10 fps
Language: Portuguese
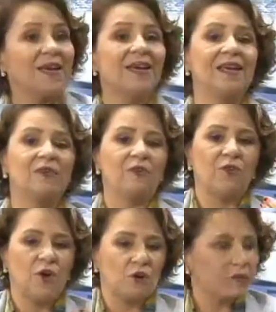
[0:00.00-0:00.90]
ele
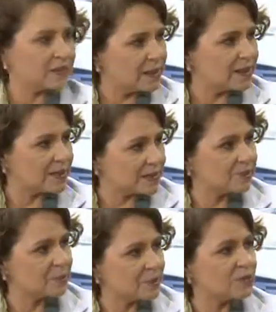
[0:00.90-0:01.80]
volta, essa
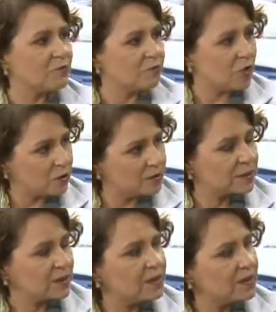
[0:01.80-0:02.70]
informação volta